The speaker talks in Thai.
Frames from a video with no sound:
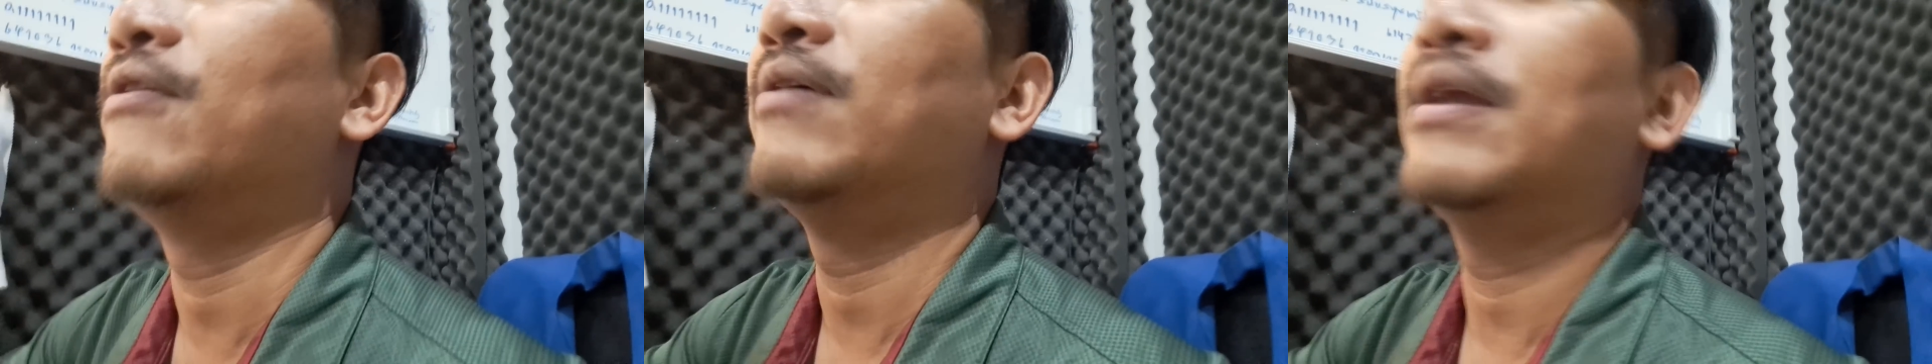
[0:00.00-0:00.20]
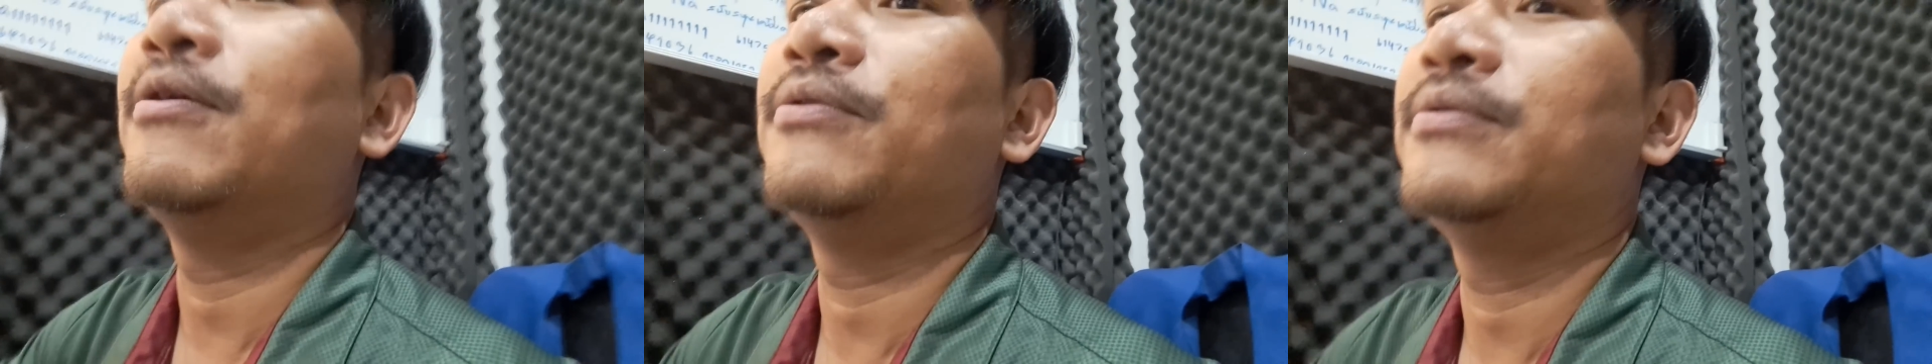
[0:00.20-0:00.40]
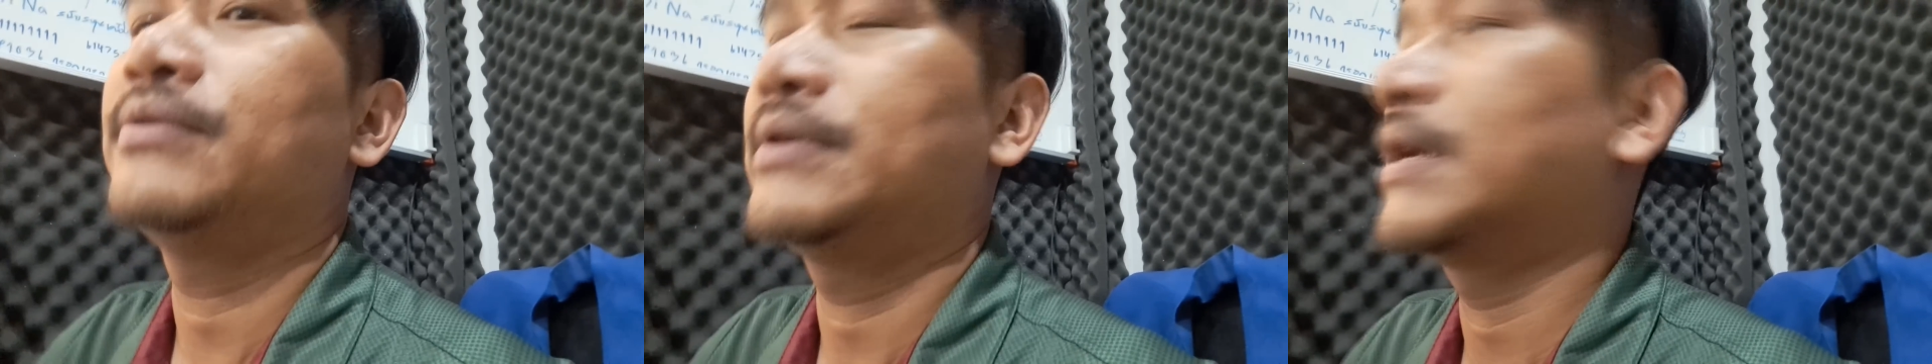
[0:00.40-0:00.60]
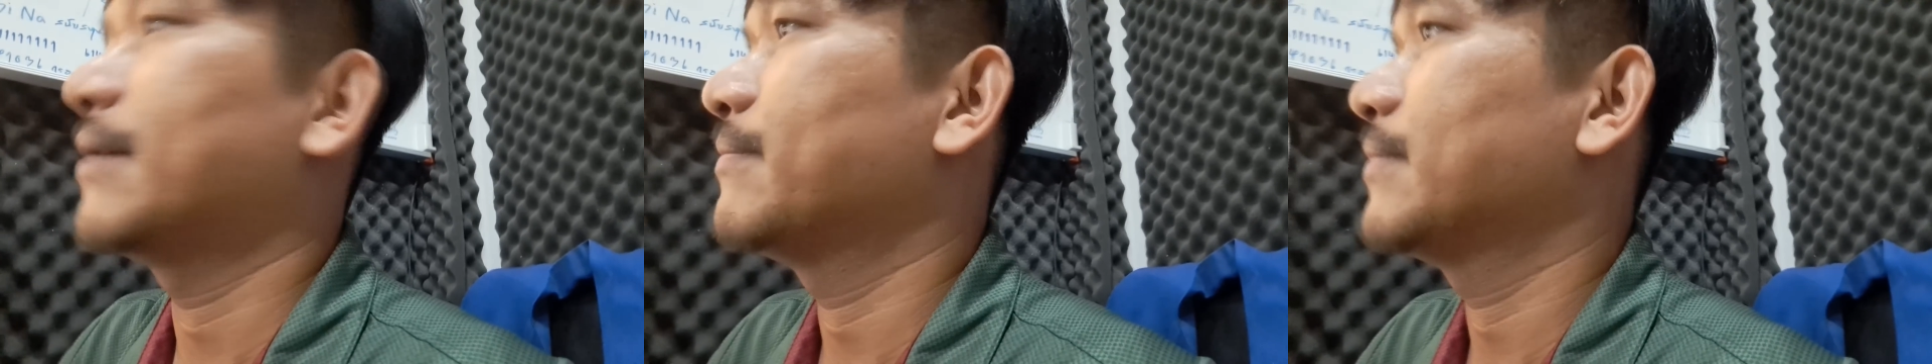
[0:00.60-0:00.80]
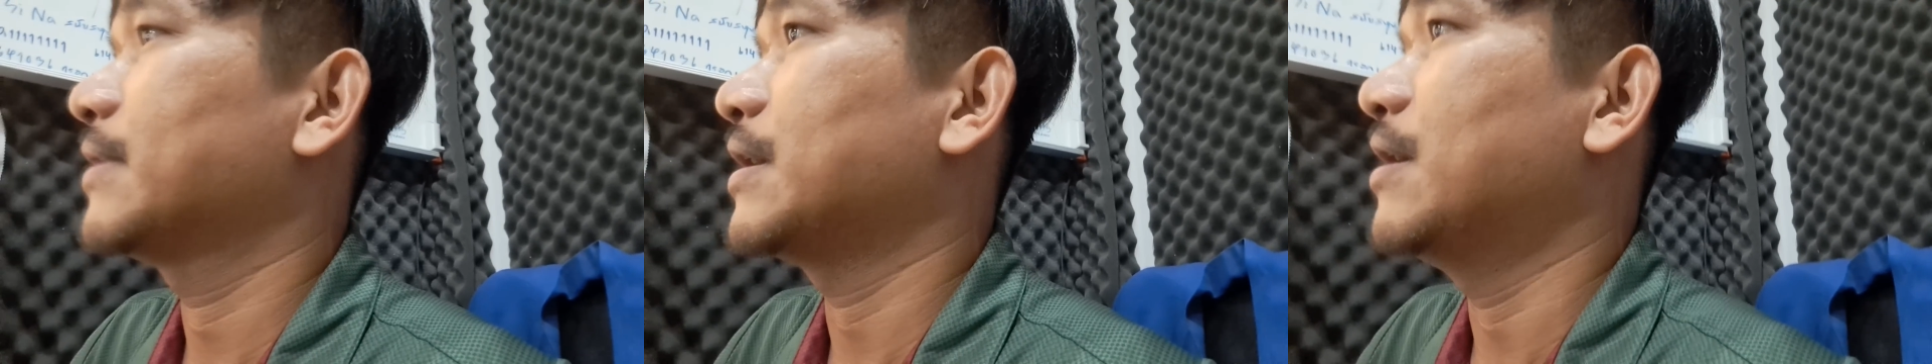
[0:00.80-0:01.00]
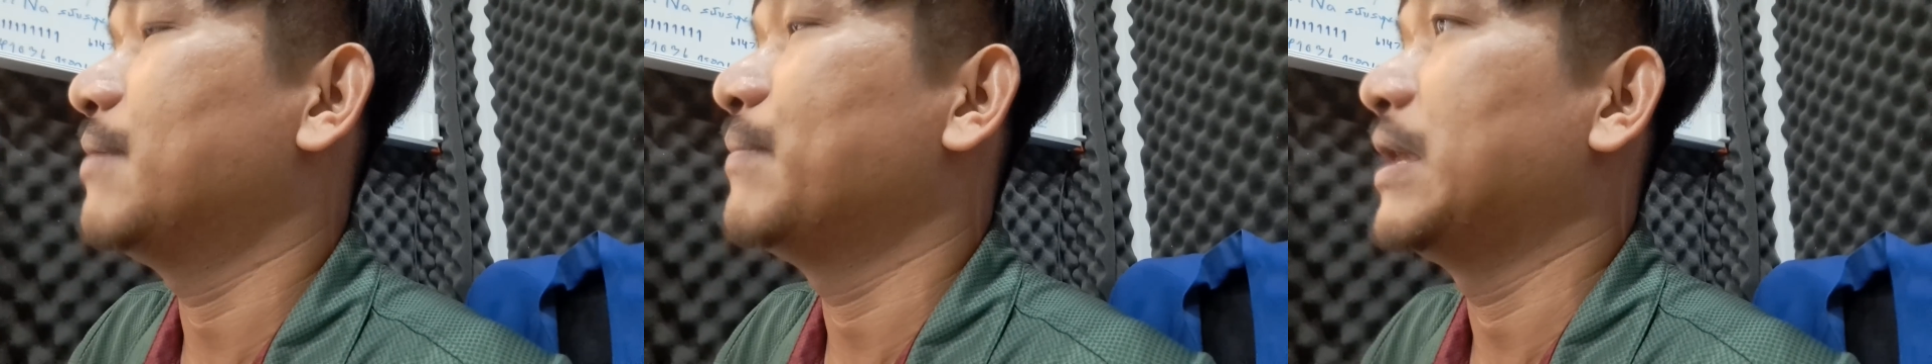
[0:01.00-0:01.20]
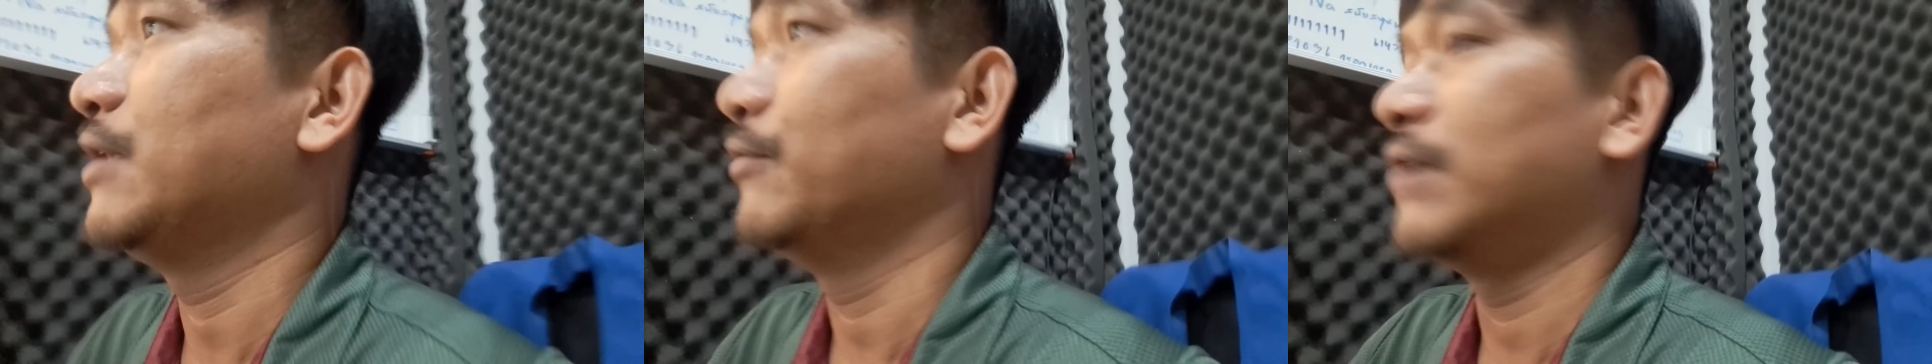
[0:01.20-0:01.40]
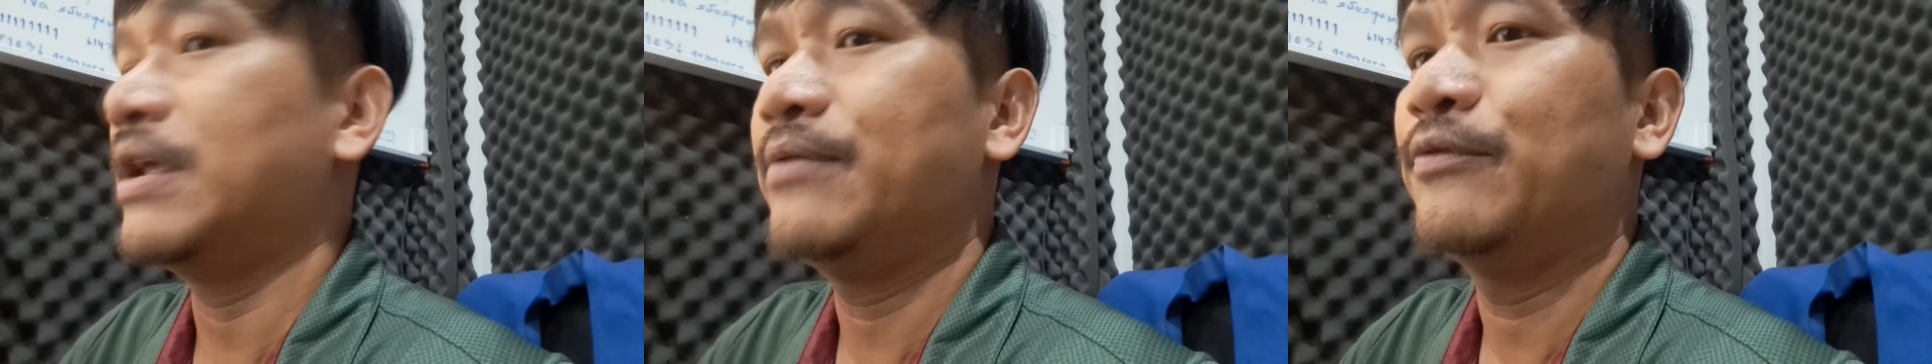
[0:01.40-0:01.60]
ของเรานะครับก็มาอ
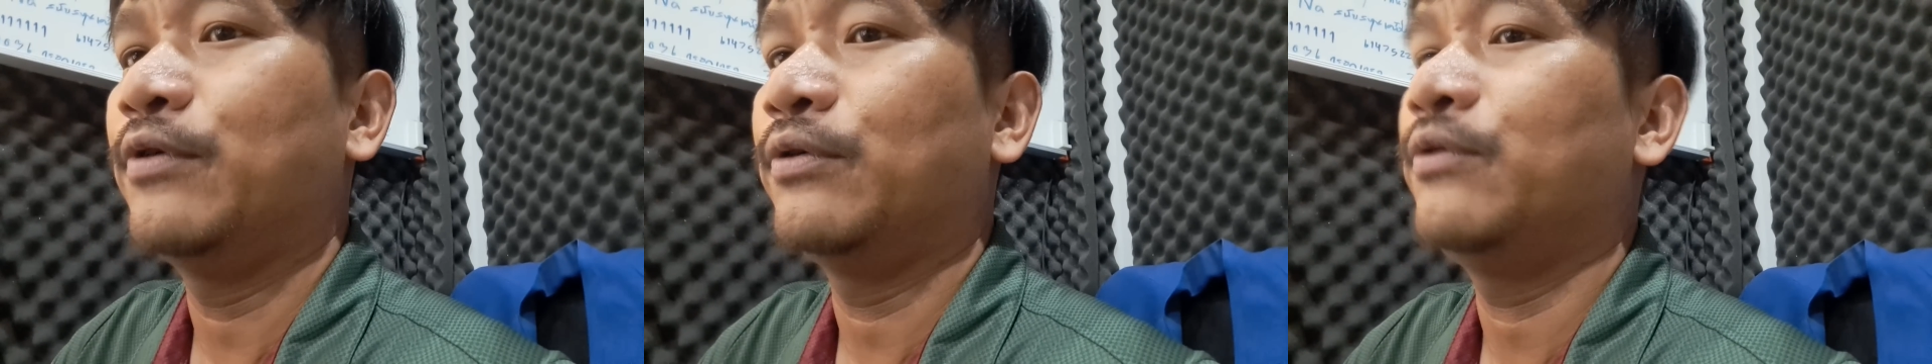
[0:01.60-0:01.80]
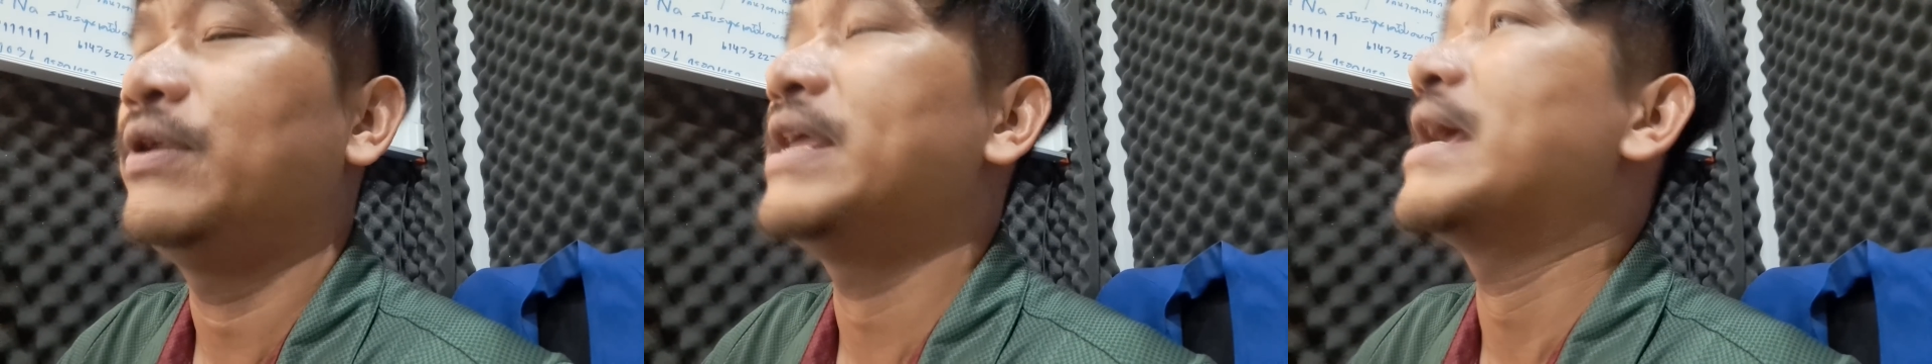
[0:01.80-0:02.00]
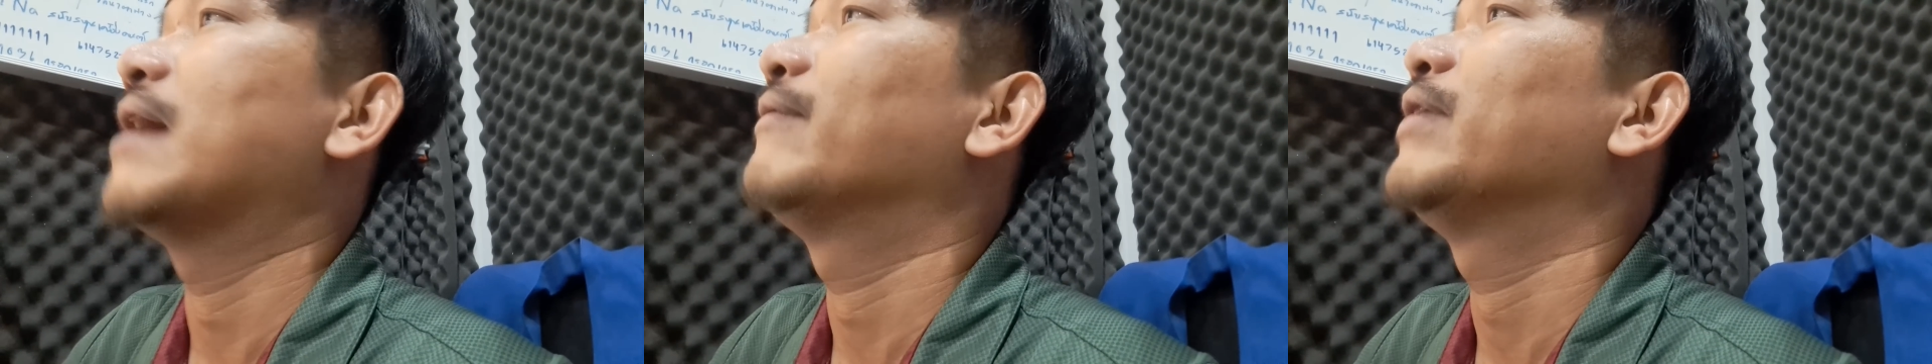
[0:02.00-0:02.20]
ยู่ในวงดุริยาง